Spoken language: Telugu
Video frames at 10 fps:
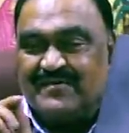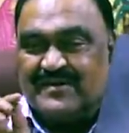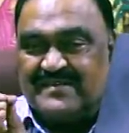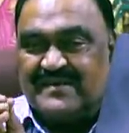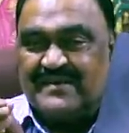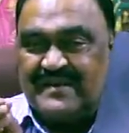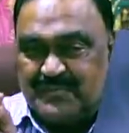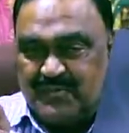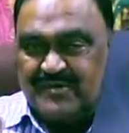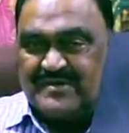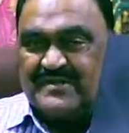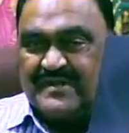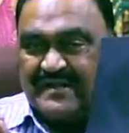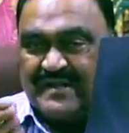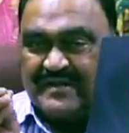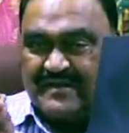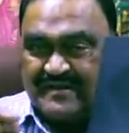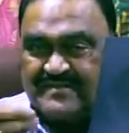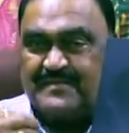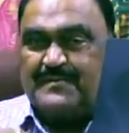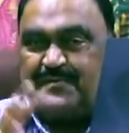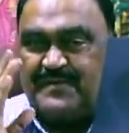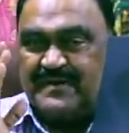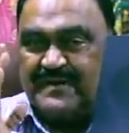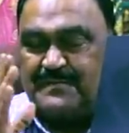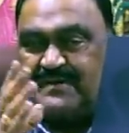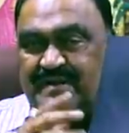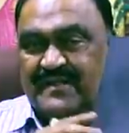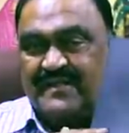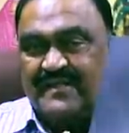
ఒక చిన్న పోర్షన్ చేయడానికి నేను సిద్ధపడిపోయాను కాబట్టి